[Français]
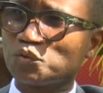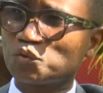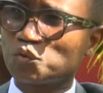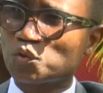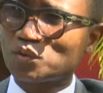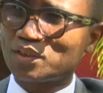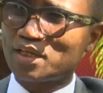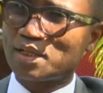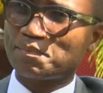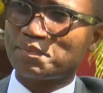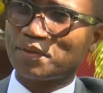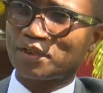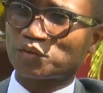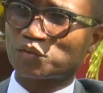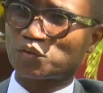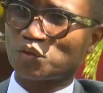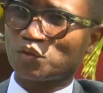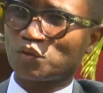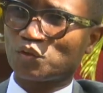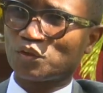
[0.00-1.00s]
toutes les
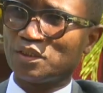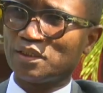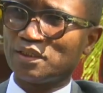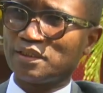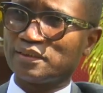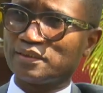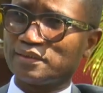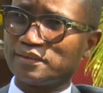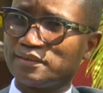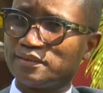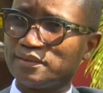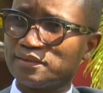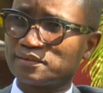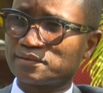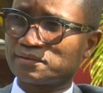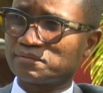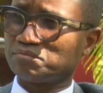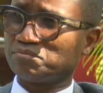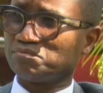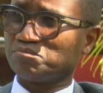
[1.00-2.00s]
personnes de,
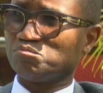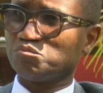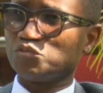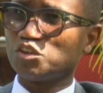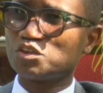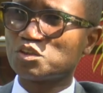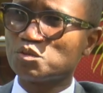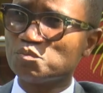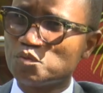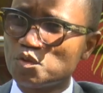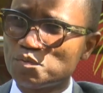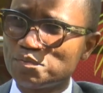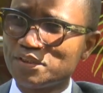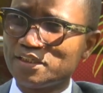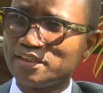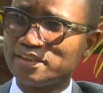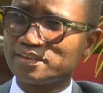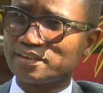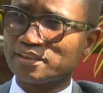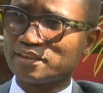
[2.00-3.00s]
de se
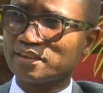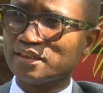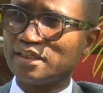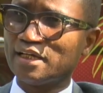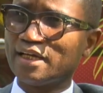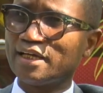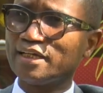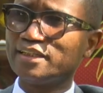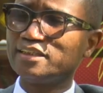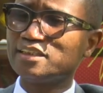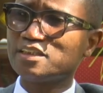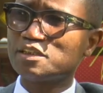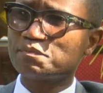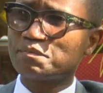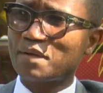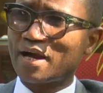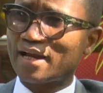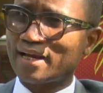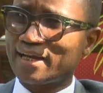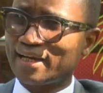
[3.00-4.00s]
mobiliser et de ne
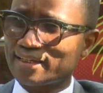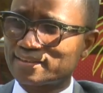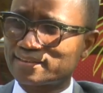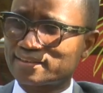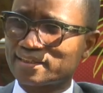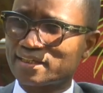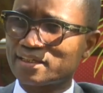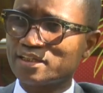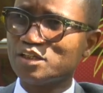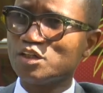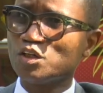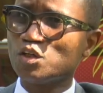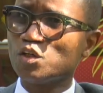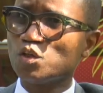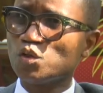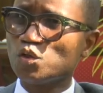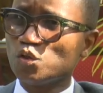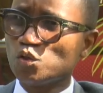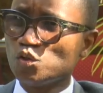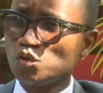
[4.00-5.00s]
pas laisser
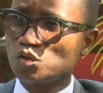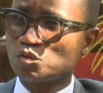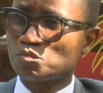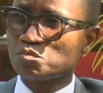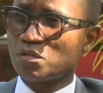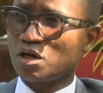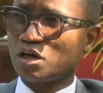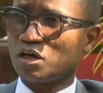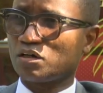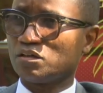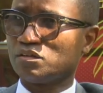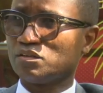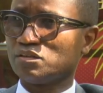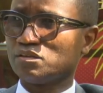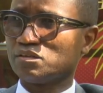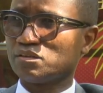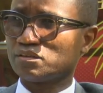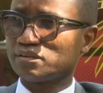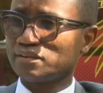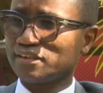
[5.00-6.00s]
uniquement
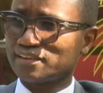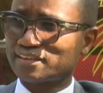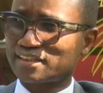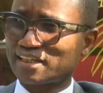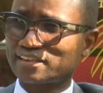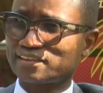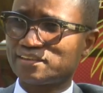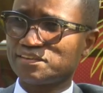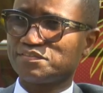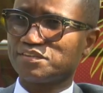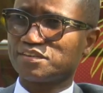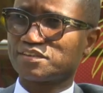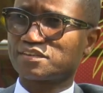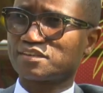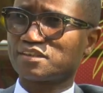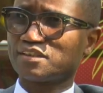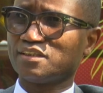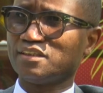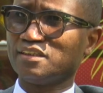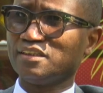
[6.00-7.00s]
des
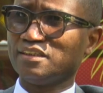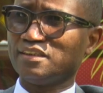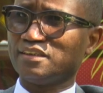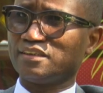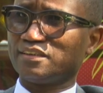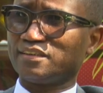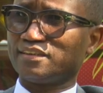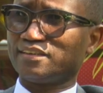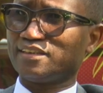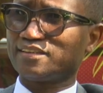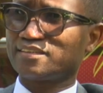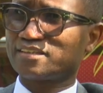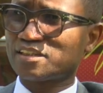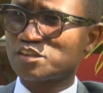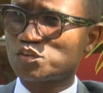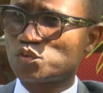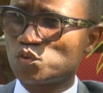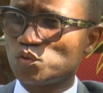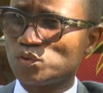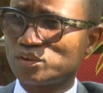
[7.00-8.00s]
activistes, des
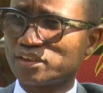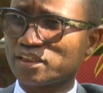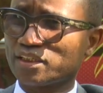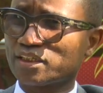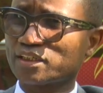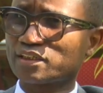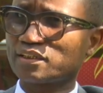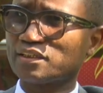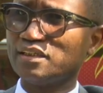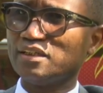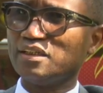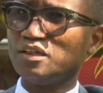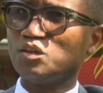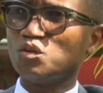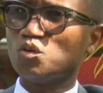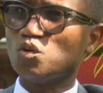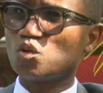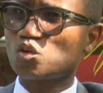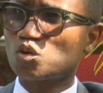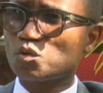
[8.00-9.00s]
insulteurs,
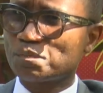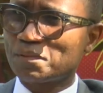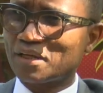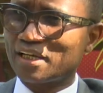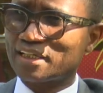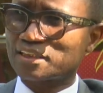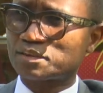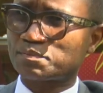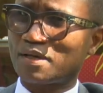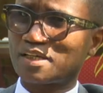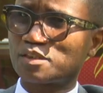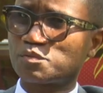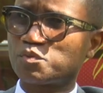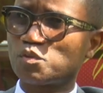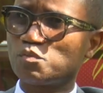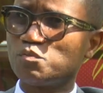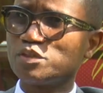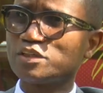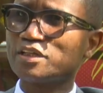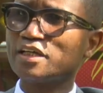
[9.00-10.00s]
occuper l'espace
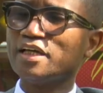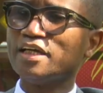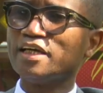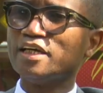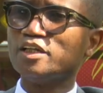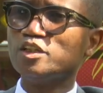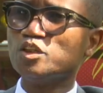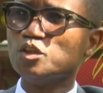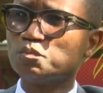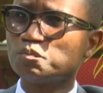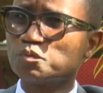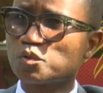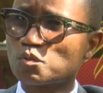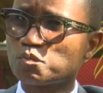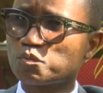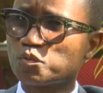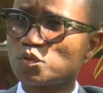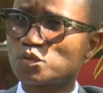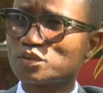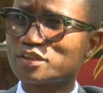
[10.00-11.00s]
public et ne
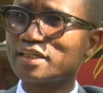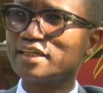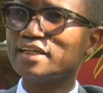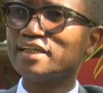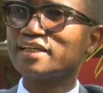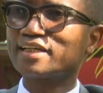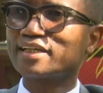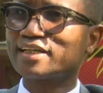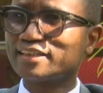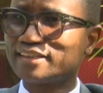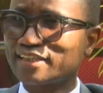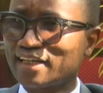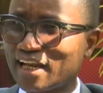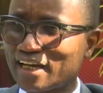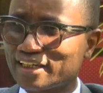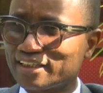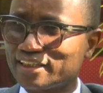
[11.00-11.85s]
proposer que de la